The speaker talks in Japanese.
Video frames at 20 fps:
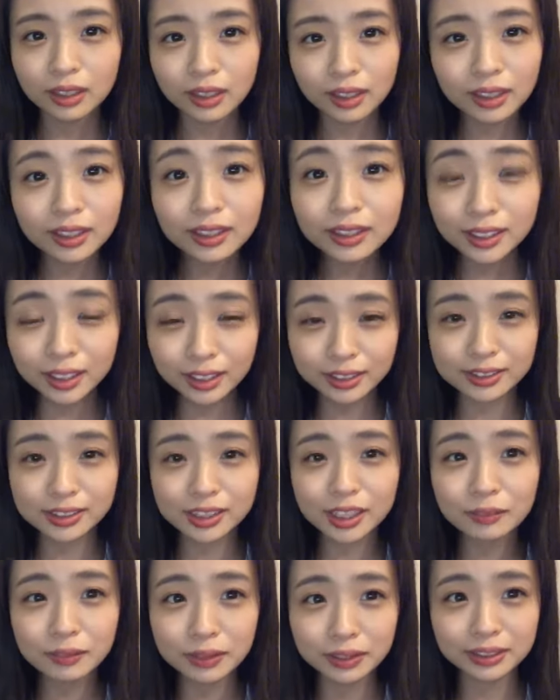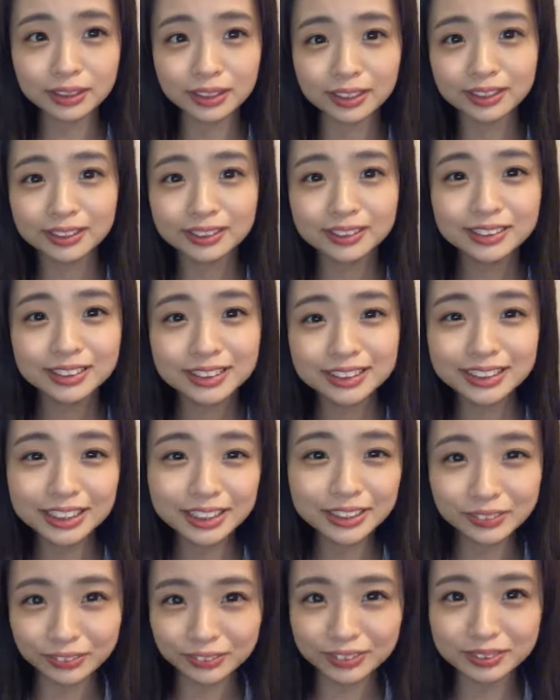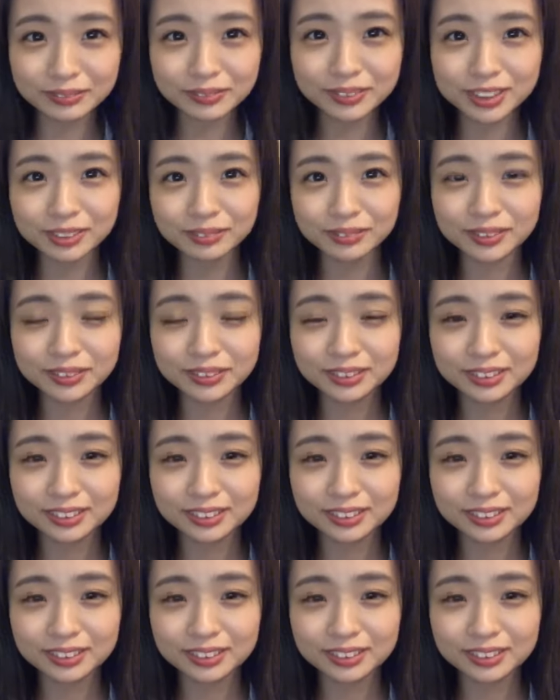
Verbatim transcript: えキャッツカフェって知ってるのつむつむえ